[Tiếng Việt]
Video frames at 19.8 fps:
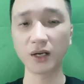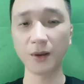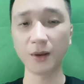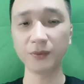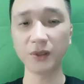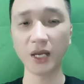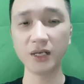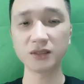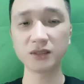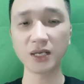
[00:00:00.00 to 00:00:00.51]
khắp
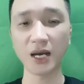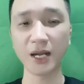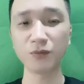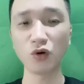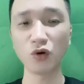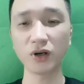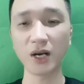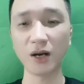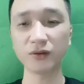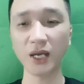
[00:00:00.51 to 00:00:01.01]
thế gian
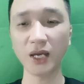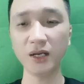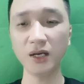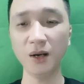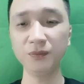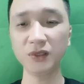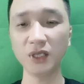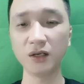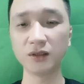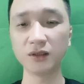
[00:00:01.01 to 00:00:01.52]
một đạo thanh
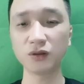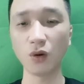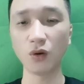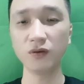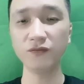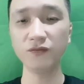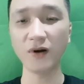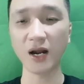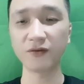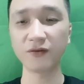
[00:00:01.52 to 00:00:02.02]
âm từ
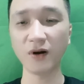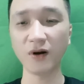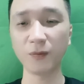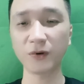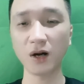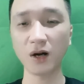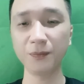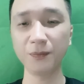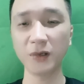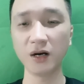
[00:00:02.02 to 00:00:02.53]
tốn vang vọng
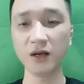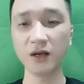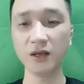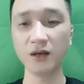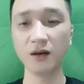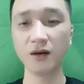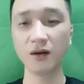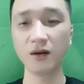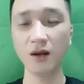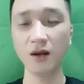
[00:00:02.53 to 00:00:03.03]
khắp nơi.
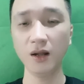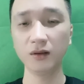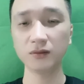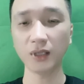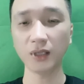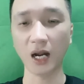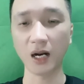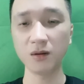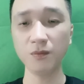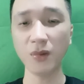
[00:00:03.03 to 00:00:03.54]

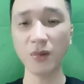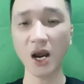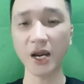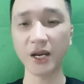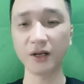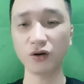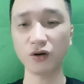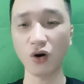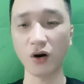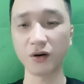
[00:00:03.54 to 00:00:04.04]
Thắng
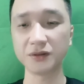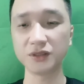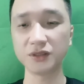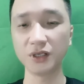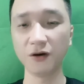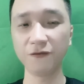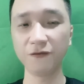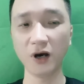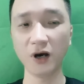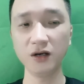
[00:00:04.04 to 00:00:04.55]
bại còn
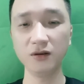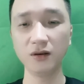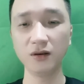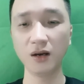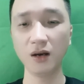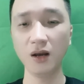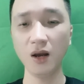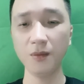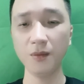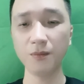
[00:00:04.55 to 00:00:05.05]
chưa phân,
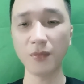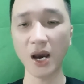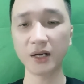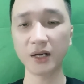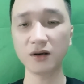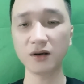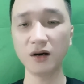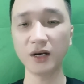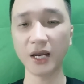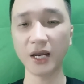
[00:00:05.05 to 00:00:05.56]

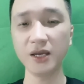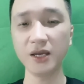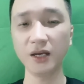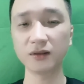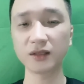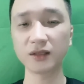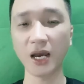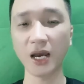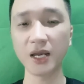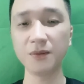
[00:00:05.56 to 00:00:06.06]
bàn cờ này hiện
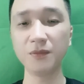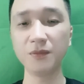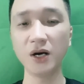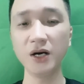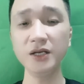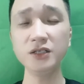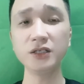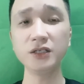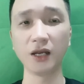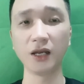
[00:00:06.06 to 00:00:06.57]
tại
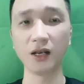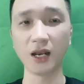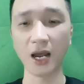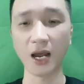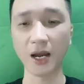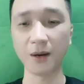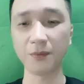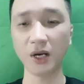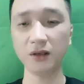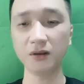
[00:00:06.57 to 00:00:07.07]
mới chỉ
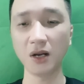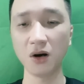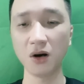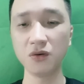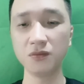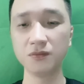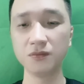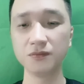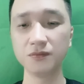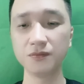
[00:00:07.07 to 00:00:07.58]
là bắt
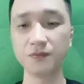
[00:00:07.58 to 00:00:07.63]
đầu.